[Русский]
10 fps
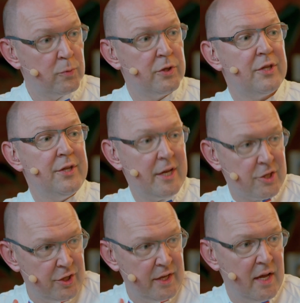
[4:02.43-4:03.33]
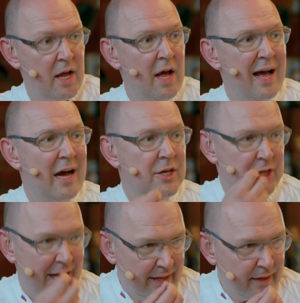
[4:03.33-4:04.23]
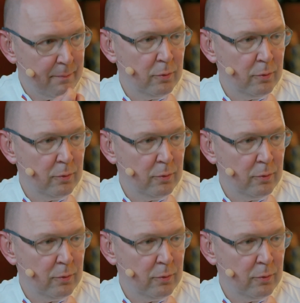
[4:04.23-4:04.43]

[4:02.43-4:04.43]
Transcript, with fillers: будет нежный, а шарики